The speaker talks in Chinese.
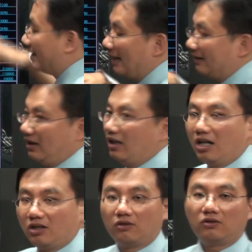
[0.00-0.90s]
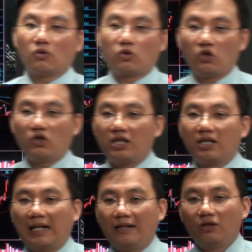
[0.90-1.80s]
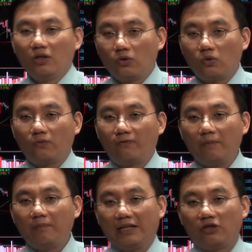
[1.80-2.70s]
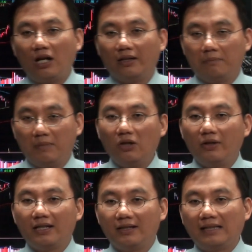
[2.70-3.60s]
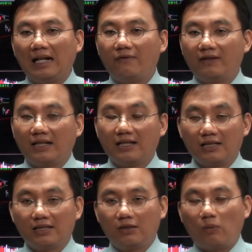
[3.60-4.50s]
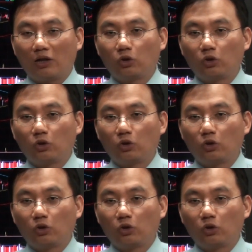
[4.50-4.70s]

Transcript: 下跌，都是这种趋势来去分别就好了。没有一个很大的方向性，是往